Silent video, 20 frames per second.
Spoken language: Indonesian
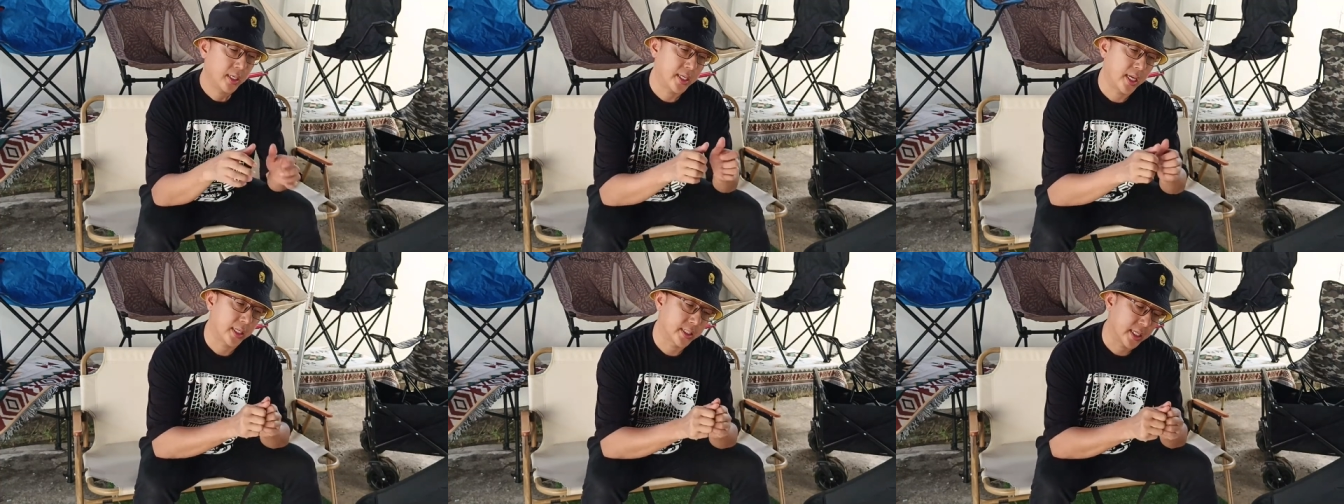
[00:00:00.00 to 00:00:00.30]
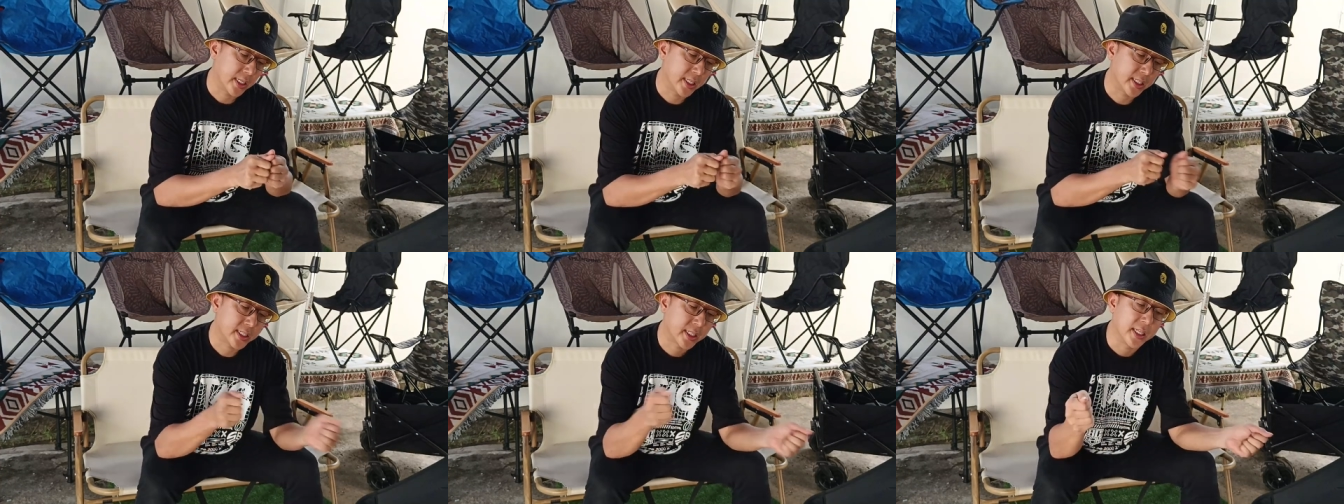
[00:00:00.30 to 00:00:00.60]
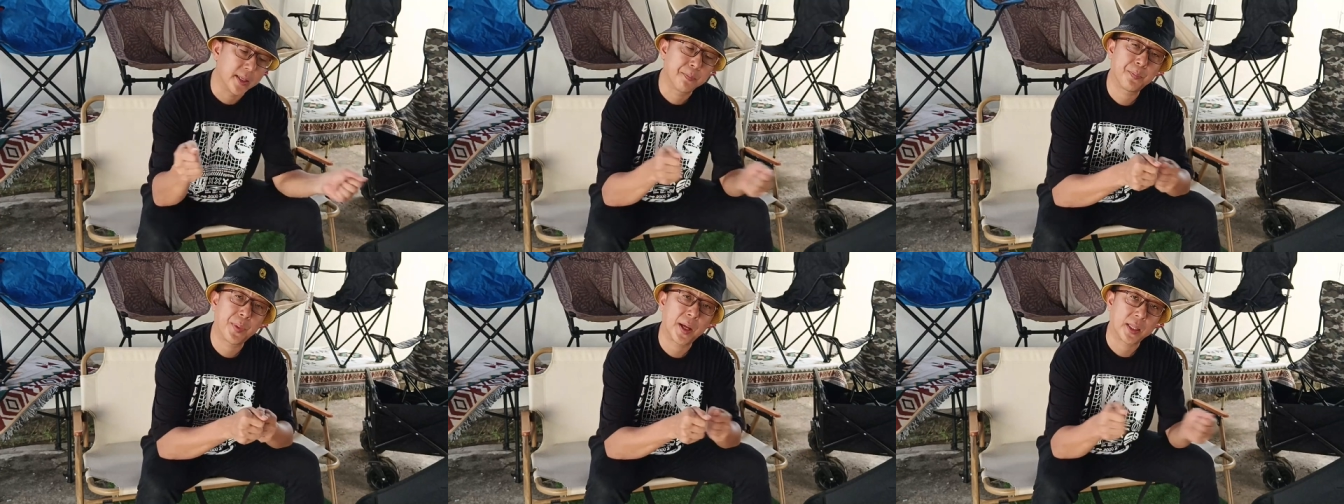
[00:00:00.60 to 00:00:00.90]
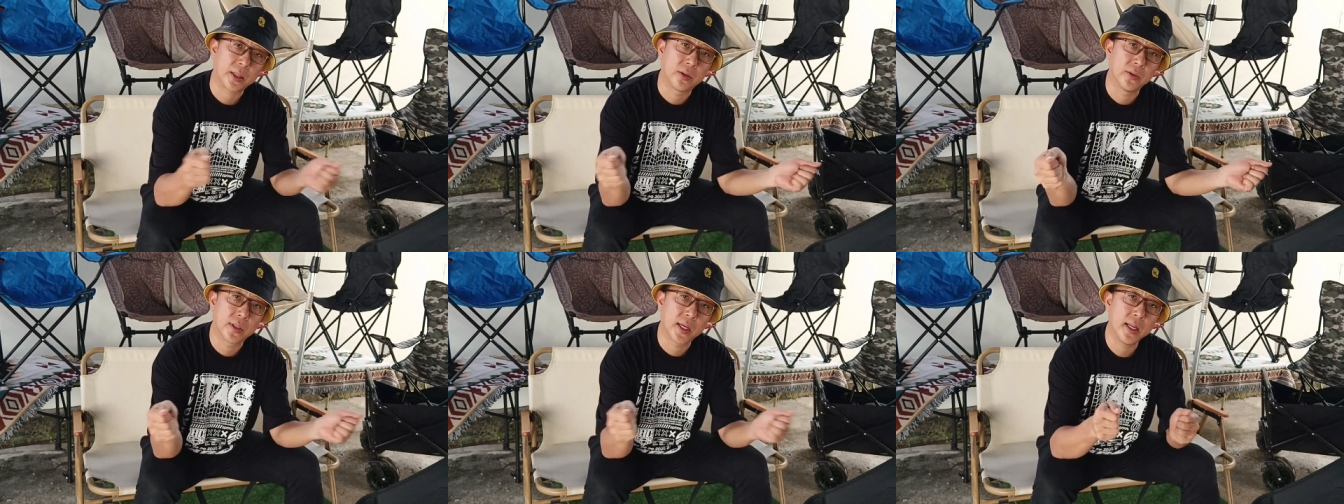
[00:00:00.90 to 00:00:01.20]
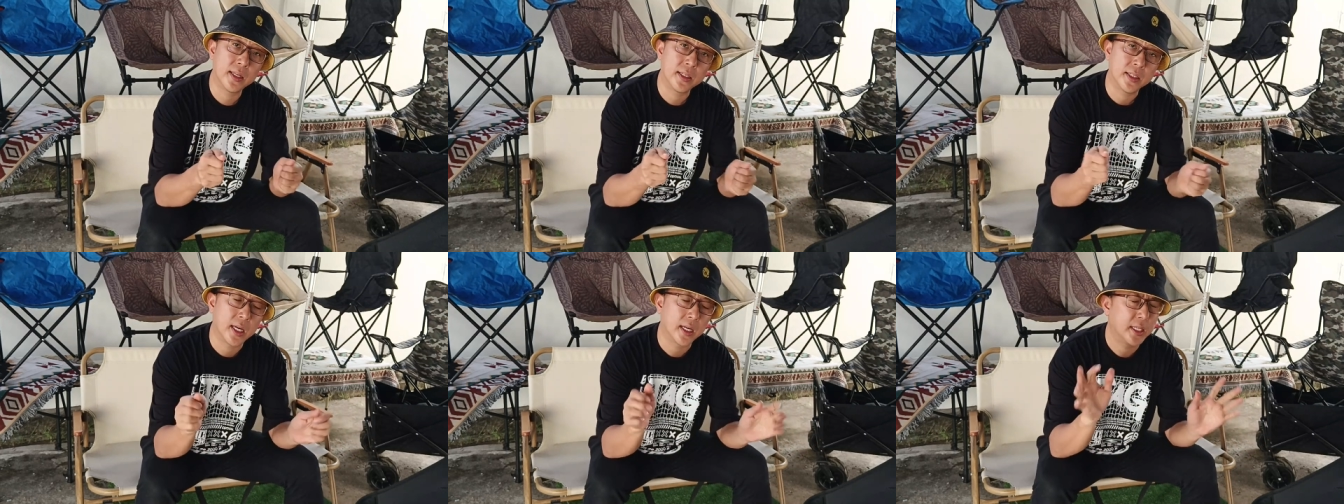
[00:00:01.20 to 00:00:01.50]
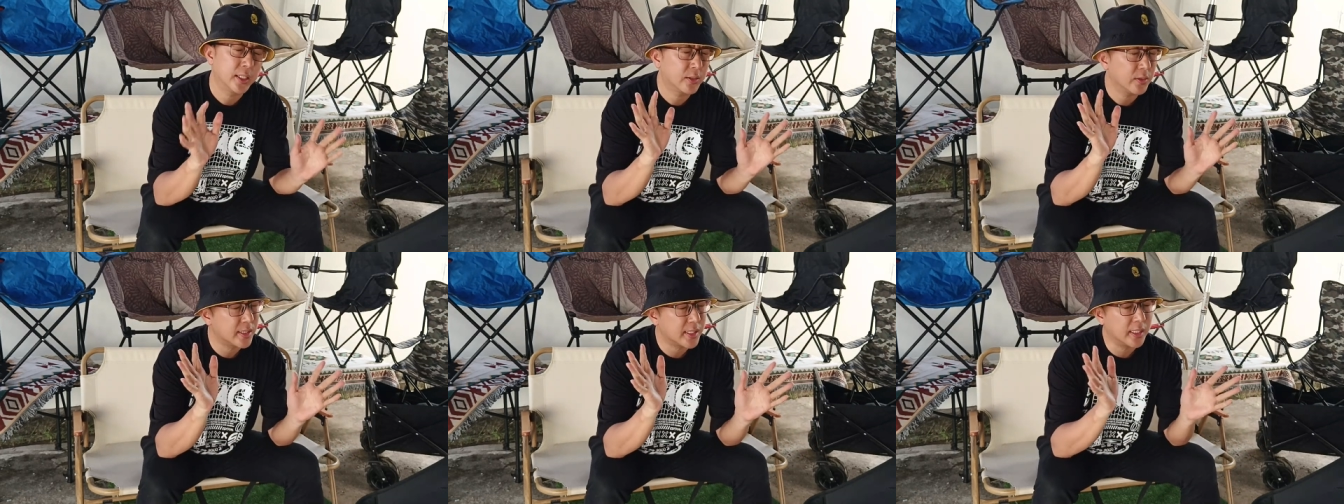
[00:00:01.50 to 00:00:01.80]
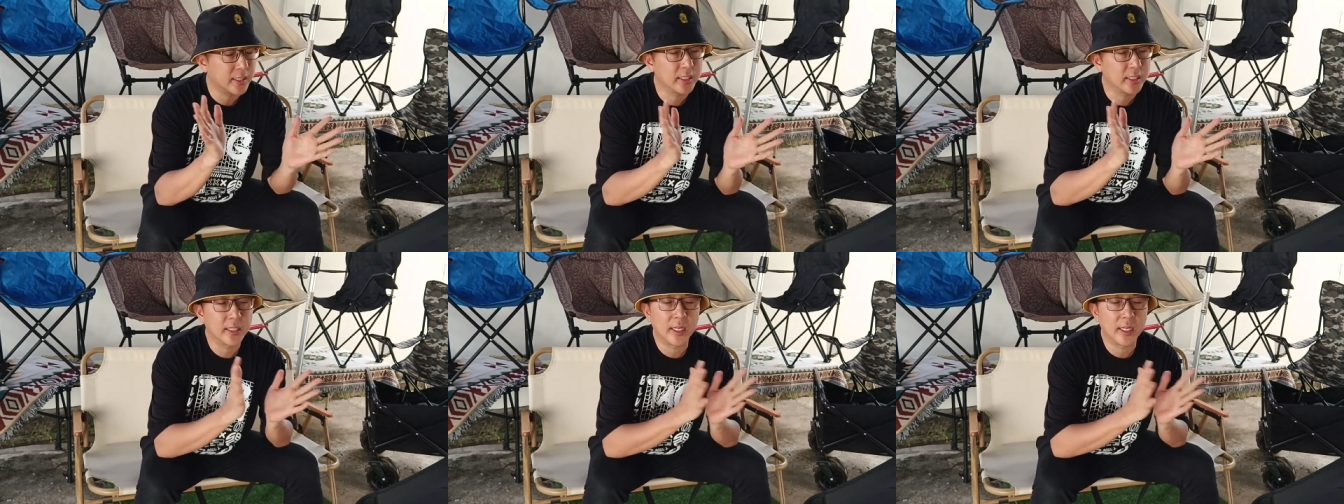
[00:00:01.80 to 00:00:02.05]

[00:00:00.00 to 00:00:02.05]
yang jenis lipat tu kan yang itu saya